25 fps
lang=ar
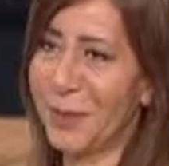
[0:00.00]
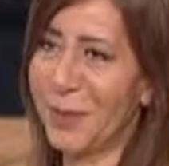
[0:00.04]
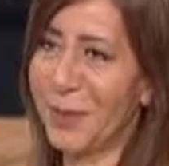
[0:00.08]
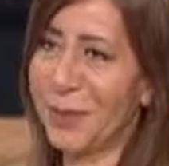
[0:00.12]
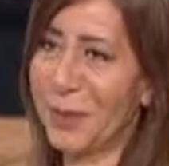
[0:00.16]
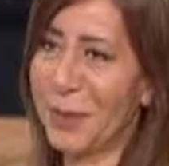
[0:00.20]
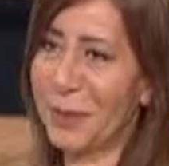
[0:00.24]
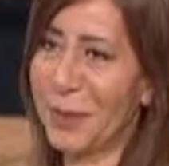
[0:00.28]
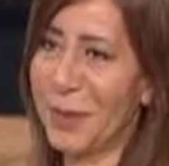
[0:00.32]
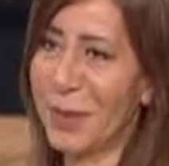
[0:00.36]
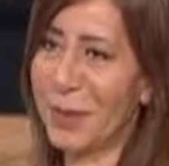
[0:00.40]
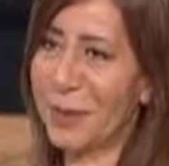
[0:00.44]

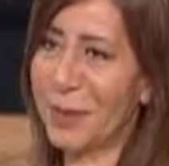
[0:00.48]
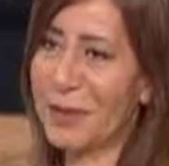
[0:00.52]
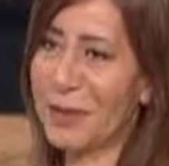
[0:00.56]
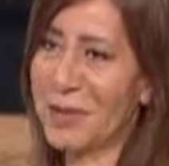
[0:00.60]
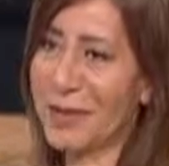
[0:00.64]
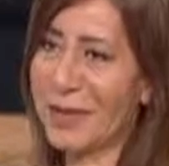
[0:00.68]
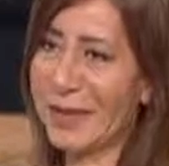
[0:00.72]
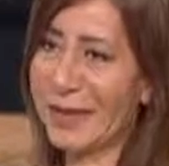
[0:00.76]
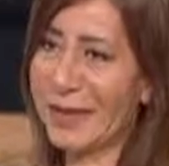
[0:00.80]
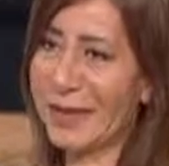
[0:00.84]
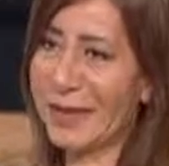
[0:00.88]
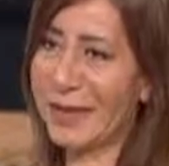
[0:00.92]
التنميه
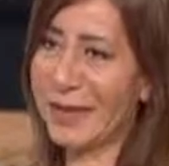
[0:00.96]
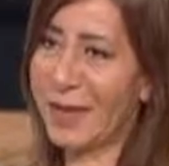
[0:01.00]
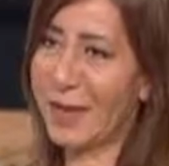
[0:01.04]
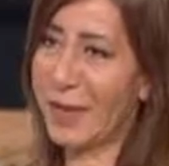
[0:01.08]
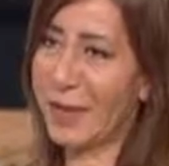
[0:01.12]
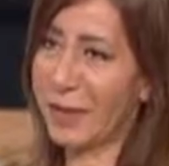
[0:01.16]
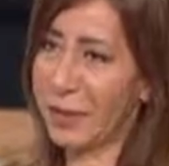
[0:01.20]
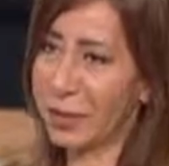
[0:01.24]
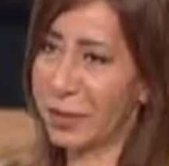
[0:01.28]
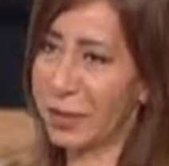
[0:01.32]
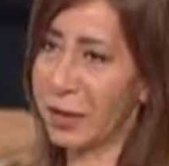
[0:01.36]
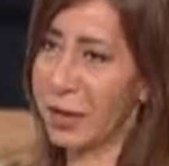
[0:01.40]
البشريه
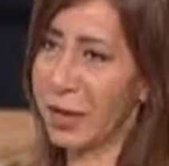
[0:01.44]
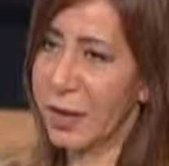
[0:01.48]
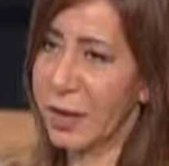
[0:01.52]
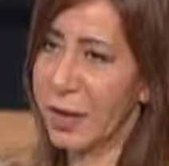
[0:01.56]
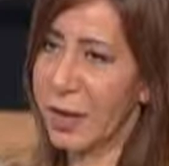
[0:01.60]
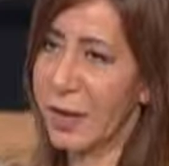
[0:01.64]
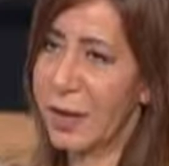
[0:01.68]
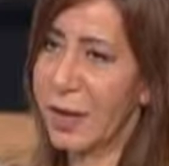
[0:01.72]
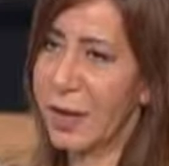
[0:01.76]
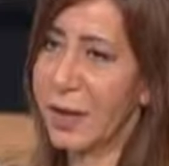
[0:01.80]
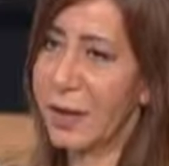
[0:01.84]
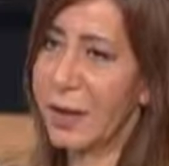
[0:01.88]
اكتر
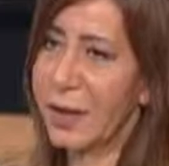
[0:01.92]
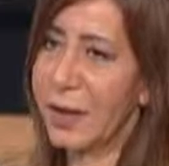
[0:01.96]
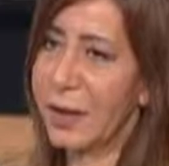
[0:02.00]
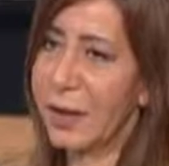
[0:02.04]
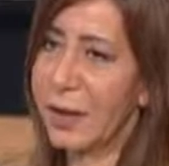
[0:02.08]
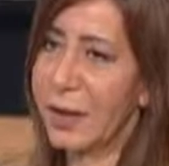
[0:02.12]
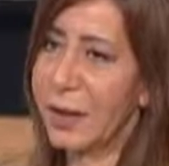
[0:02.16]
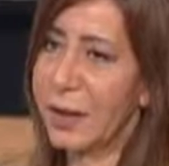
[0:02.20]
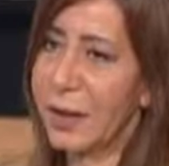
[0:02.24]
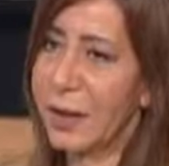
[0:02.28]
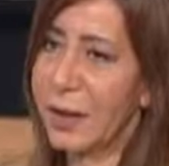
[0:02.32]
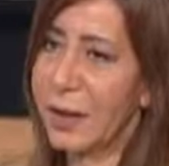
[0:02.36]

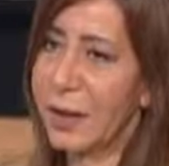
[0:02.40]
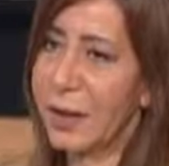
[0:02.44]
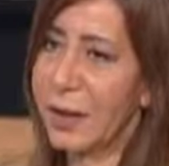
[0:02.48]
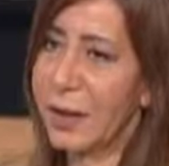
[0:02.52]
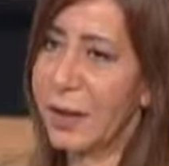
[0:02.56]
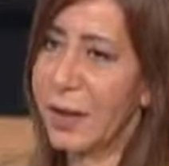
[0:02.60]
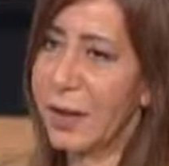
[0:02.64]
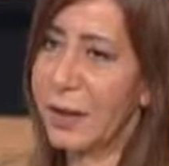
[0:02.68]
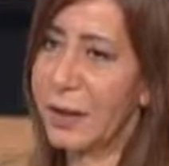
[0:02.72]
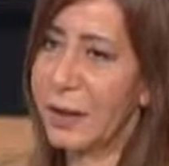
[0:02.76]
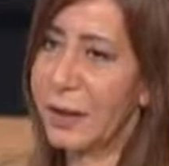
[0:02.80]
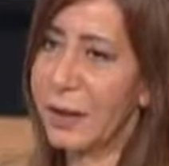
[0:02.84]
آه،
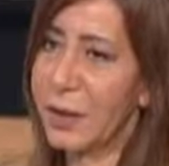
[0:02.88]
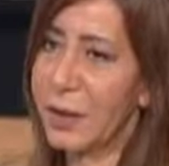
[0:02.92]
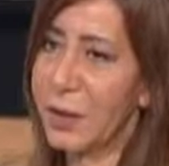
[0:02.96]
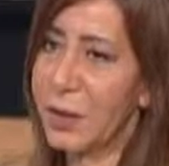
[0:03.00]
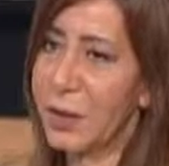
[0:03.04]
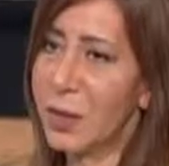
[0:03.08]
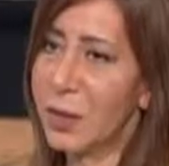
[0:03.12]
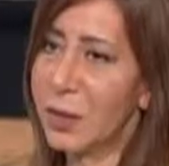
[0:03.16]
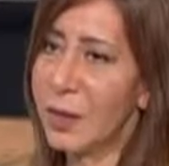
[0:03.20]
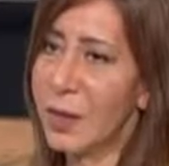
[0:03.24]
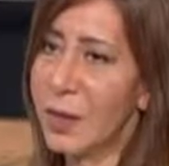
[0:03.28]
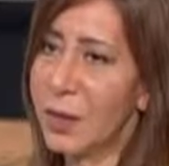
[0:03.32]
لان
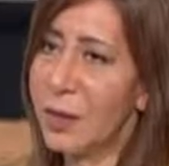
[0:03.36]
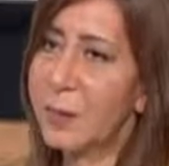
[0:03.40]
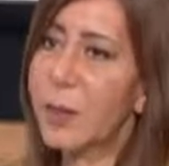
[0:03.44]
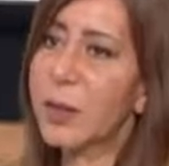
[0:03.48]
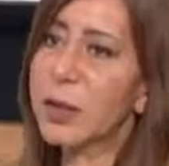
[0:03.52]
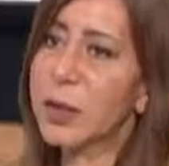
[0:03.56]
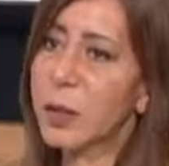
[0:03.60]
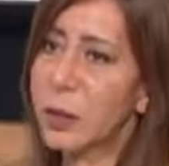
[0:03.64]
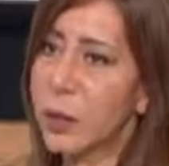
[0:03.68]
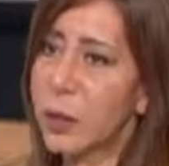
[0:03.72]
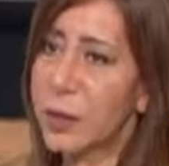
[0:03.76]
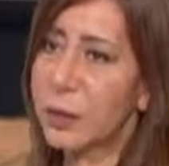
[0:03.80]
هو ده اللي
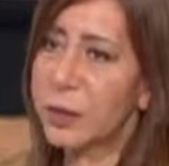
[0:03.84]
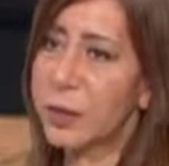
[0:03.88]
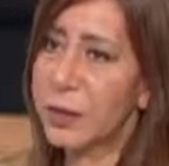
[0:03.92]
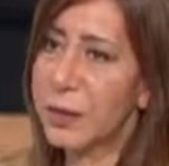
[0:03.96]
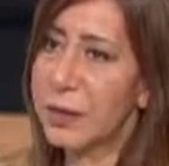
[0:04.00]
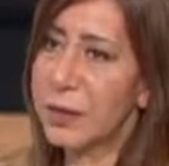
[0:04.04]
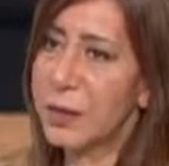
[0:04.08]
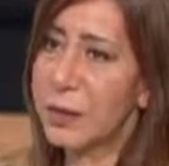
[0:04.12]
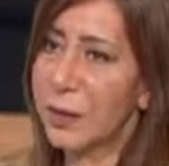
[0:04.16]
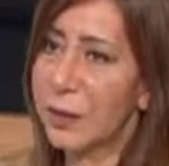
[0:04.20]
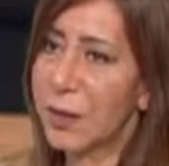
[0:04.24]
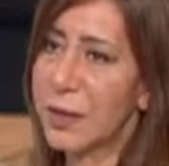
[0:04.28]
مطلوب
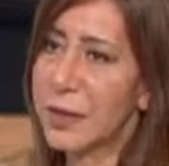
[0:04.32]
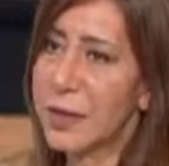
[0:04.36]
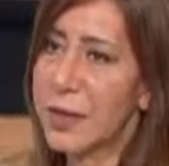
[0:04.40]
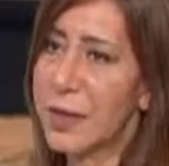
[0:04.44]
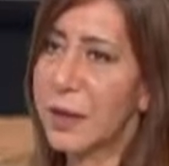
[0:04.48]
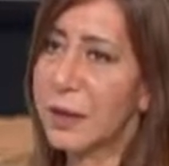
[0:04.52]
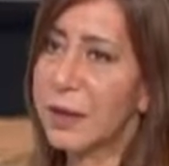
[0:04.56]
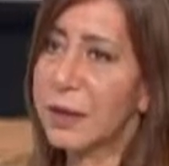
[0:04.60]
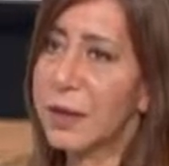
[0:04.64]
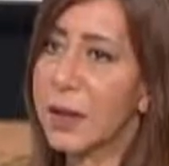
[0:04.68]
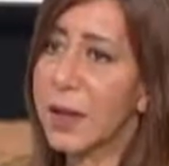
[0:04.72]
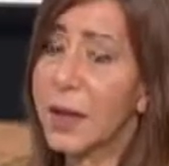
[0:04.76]

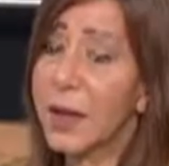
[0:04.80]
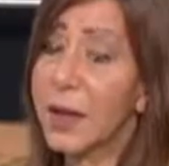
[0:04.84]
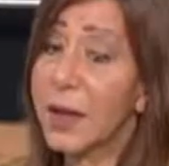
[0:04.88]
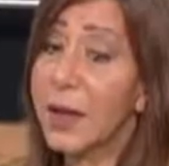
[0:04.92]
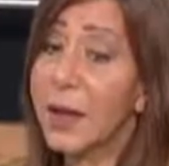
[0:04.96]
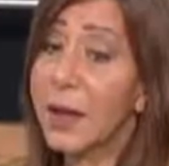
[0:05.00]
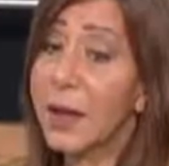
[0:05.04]
دلوقتي اكتر